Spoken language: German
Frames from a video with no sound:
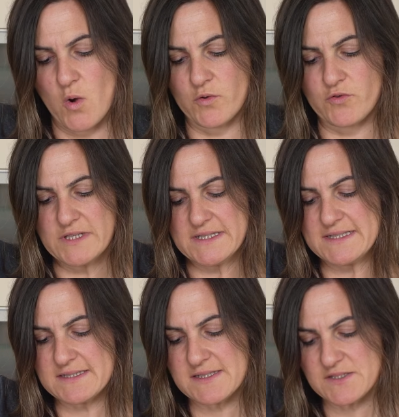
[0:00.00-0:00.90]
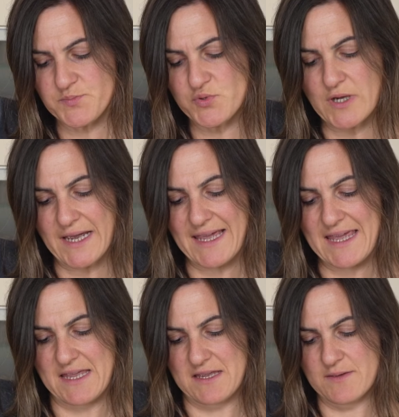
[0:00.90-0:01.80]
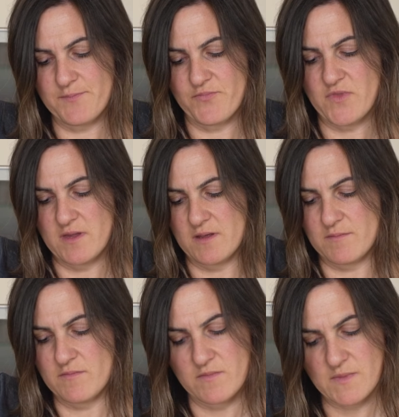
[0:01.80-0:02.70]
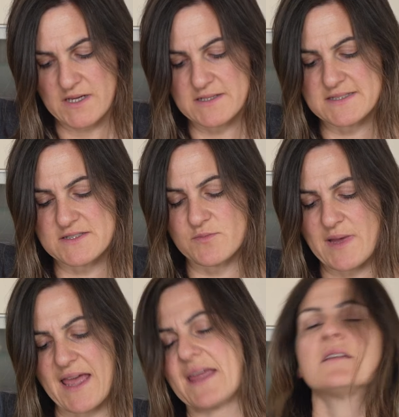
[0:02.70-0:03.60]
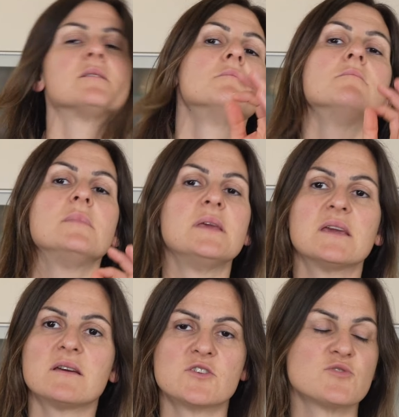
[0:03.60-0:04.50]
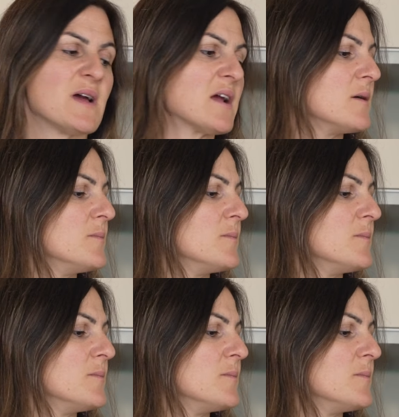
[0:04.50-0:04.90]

Und durch dieses Püree kriegt es zum einen mega Geschmack